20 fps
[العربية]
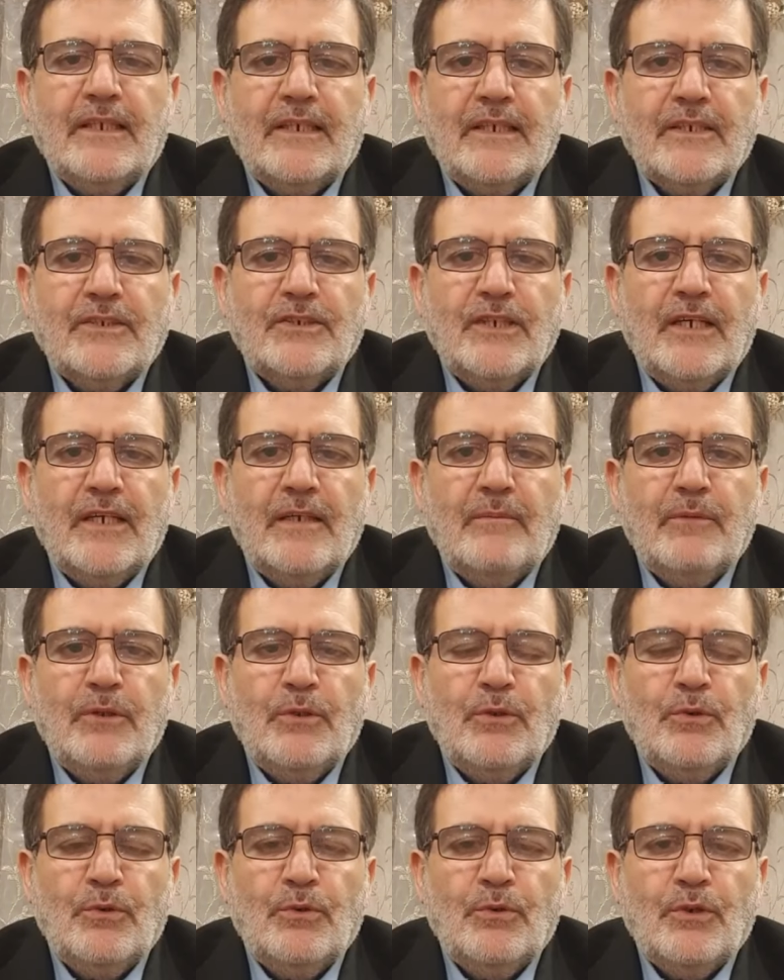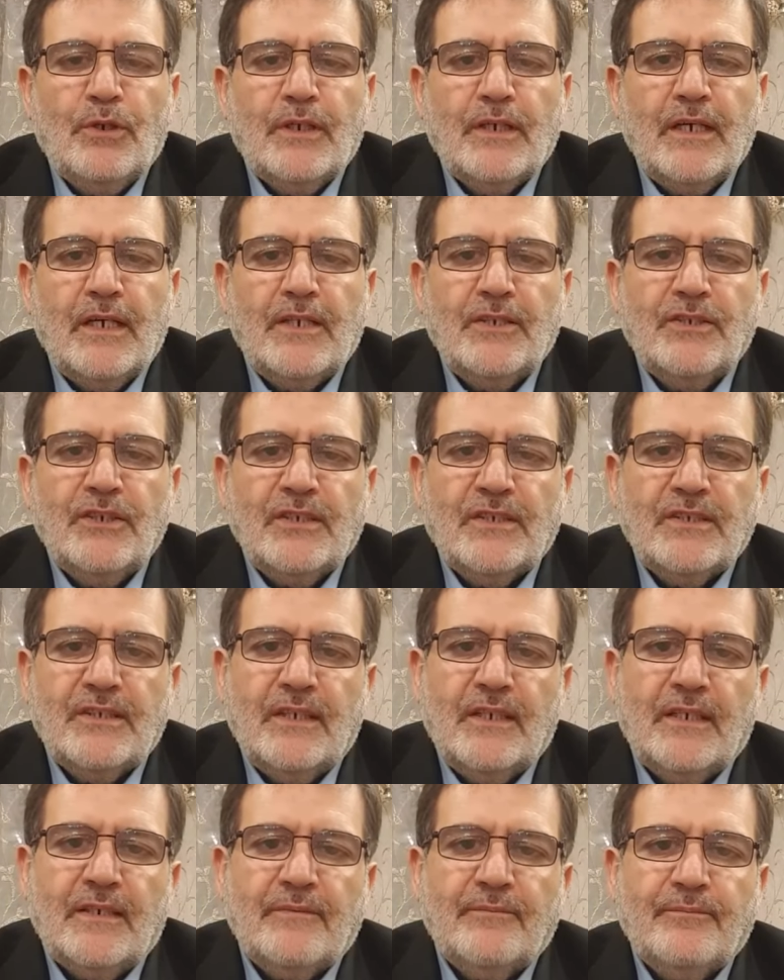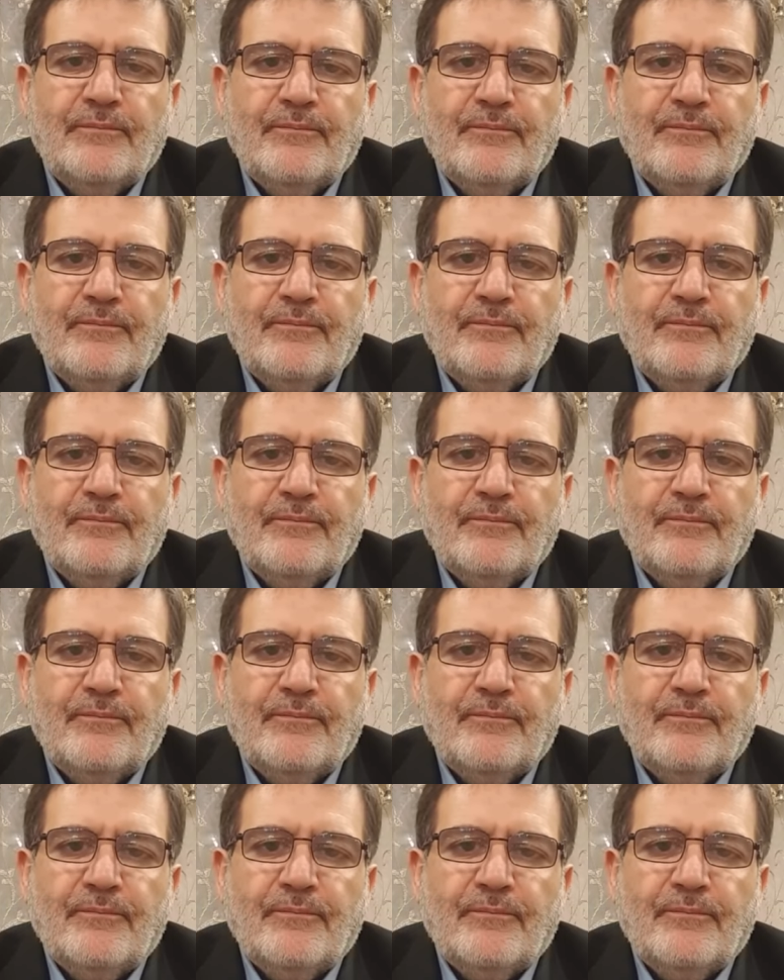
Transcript: الرجال منه خارج الصلاة